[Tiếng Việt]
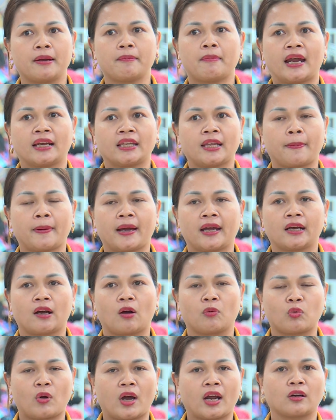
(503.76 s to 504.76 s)
ban chấp hành
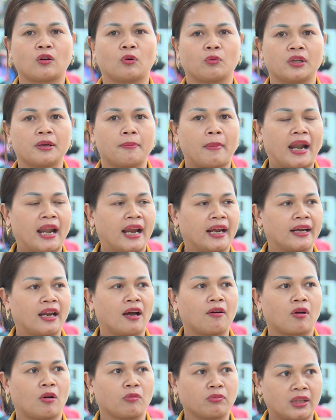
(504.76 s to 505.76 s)
công đoàn cũng như ban lãnh
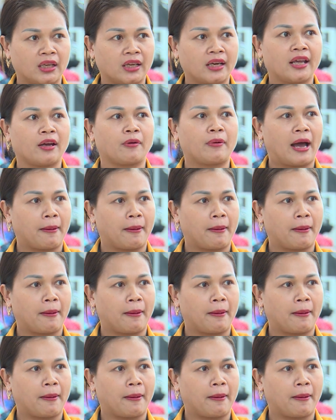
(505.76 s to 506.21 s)
đạo công ty đều